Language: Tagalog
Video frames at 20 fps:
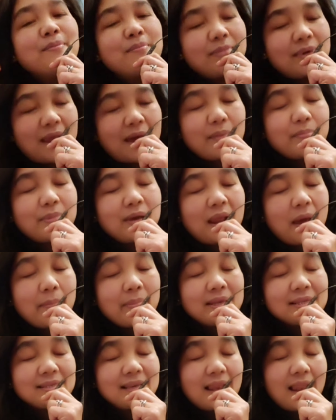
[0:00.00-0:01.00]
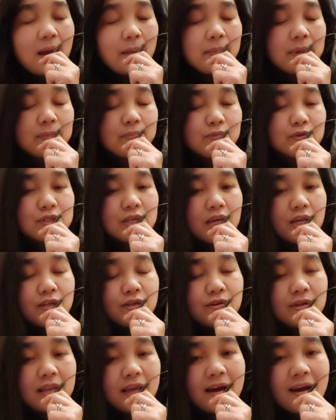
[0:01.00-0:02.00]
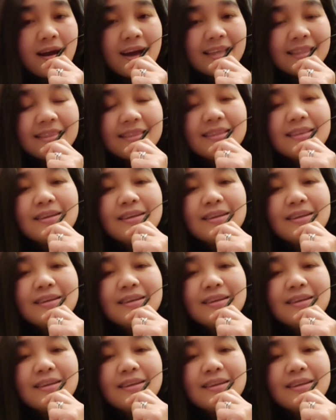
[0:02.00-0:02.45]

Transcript: Maraming maraming salamat po sa inyo lahat.